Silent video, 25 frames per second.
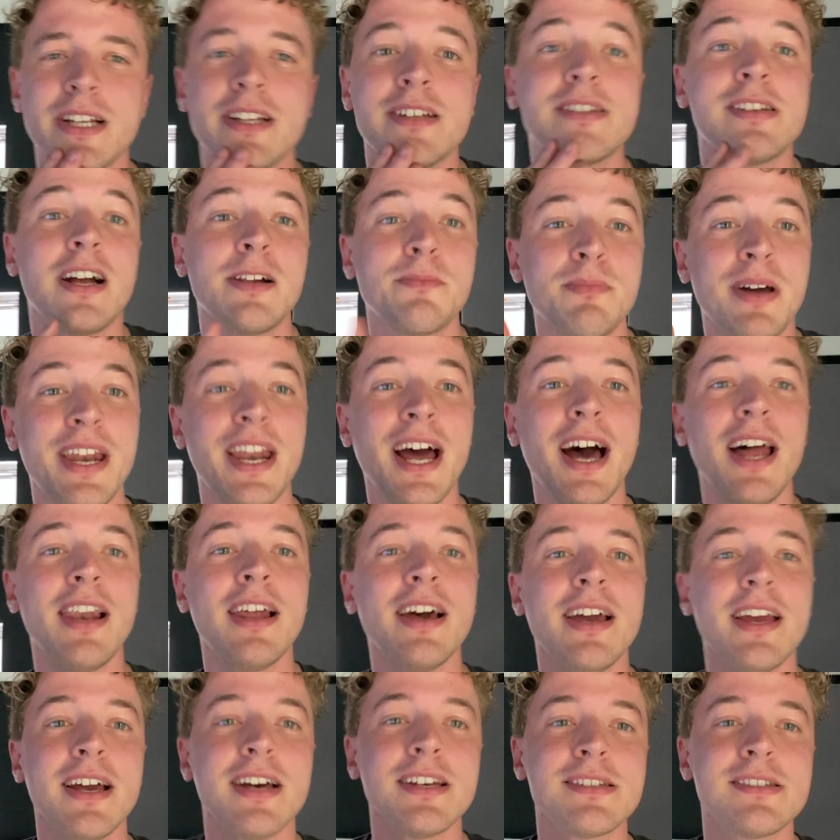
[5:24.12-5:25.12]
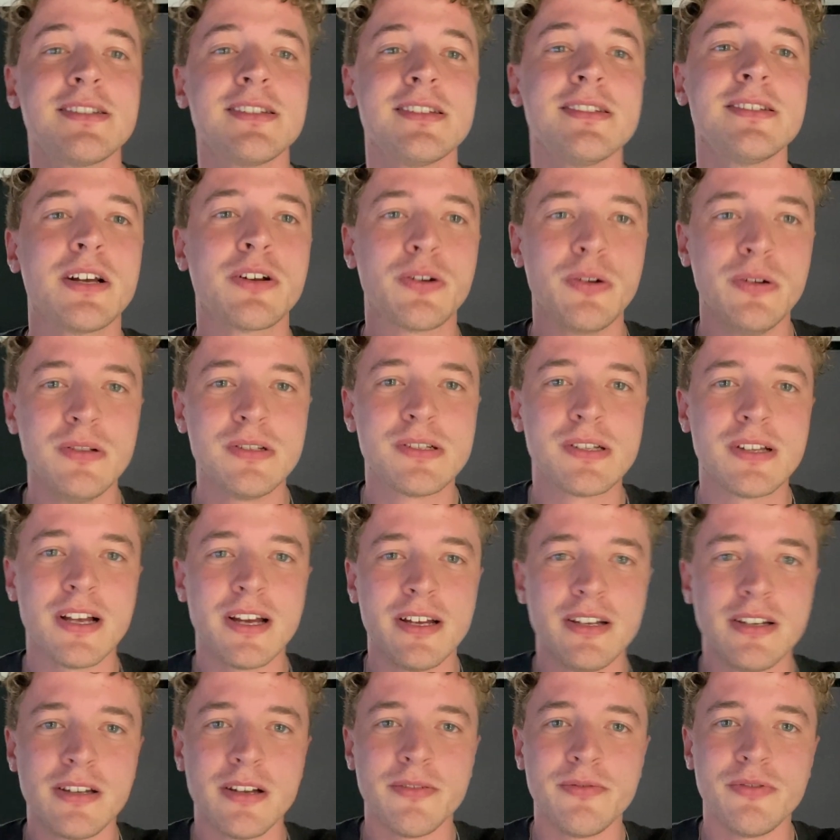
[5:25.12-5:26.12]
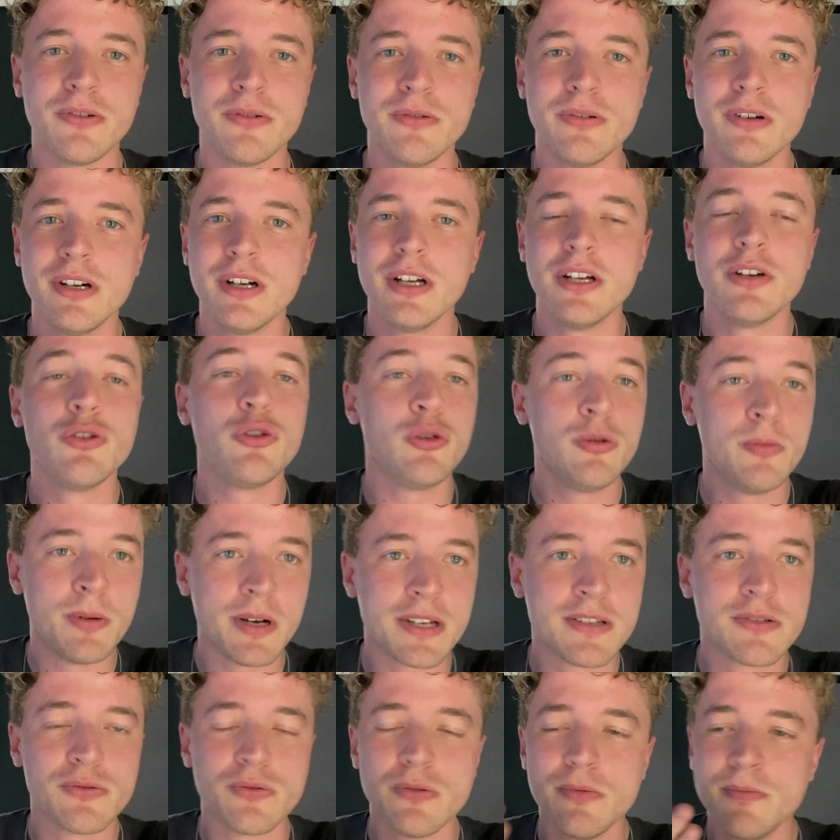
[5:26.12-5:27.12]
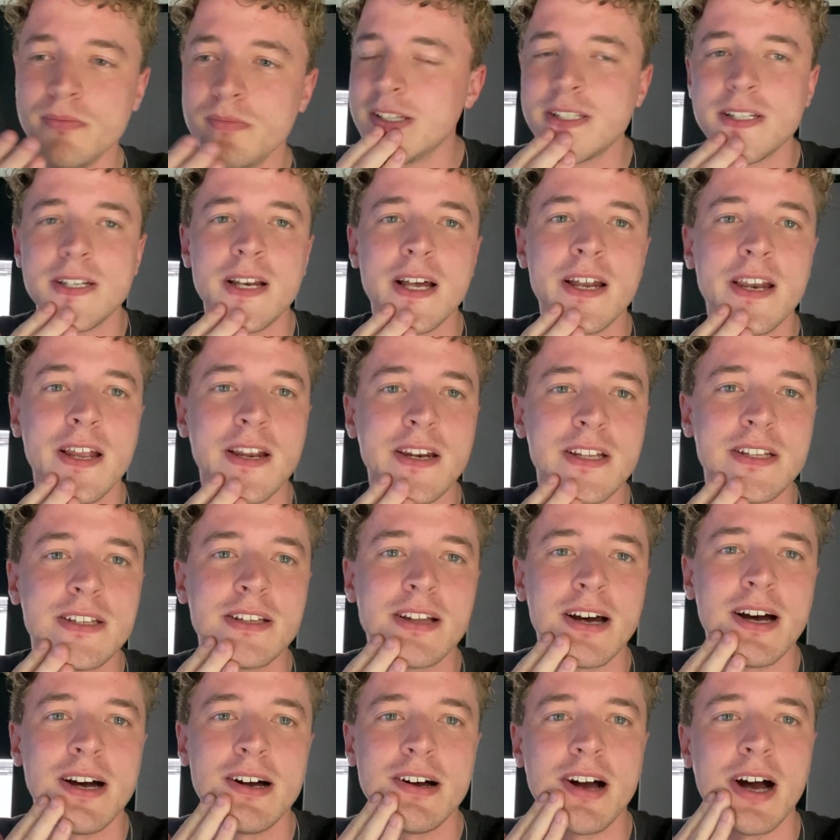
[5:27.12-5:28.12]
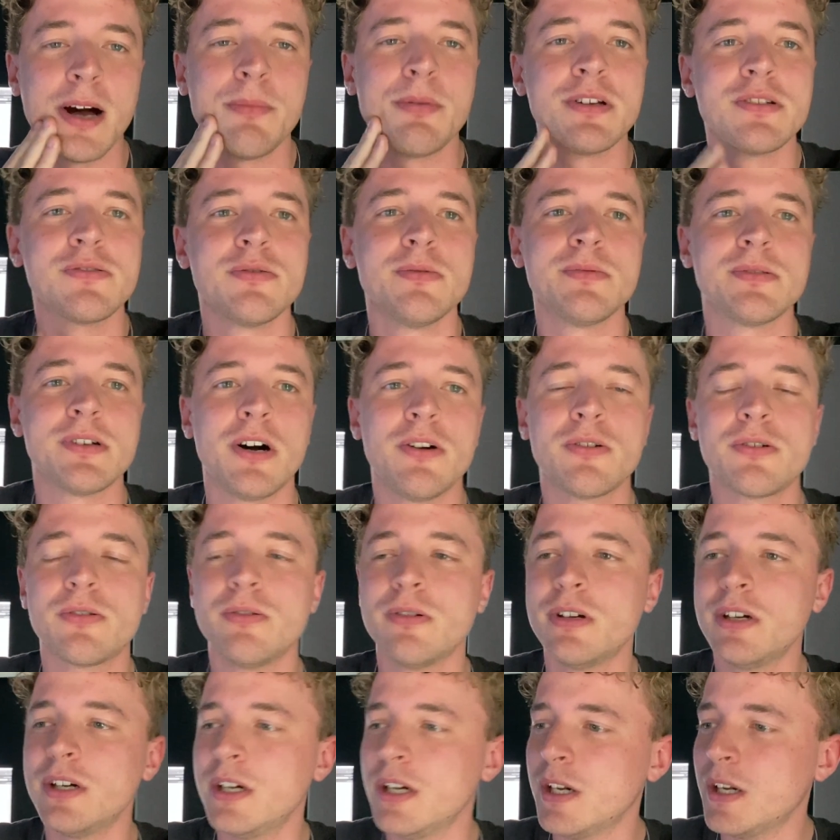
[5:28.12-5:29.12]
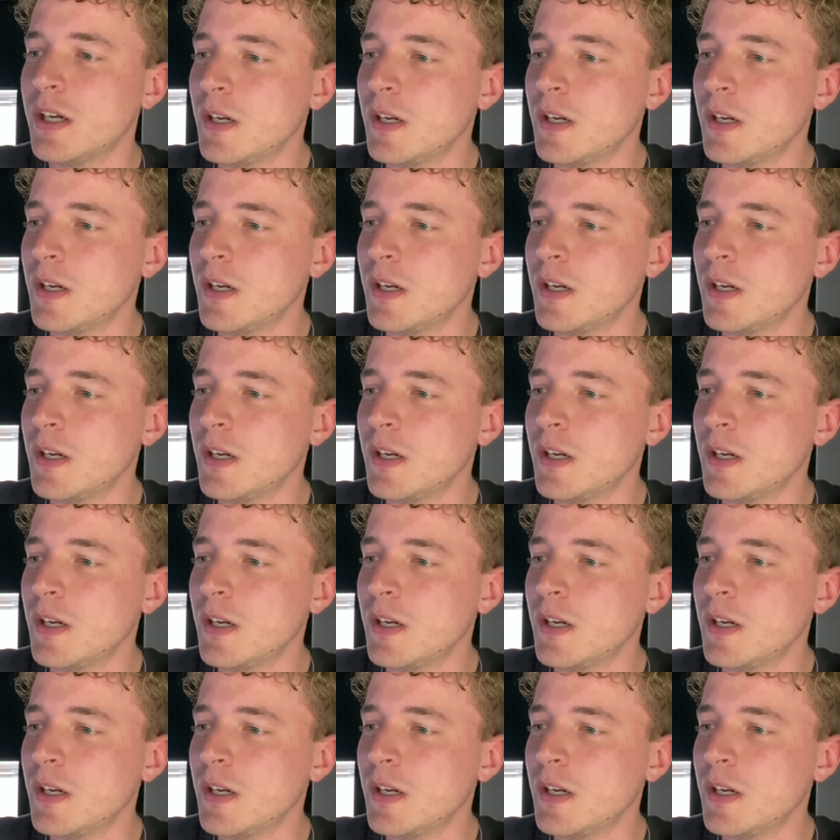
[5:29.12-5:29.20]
Das ist halt mein allererstes Künstlerinterview über Zoom. Sind leider nicht da, aber Zoom ist auch cool.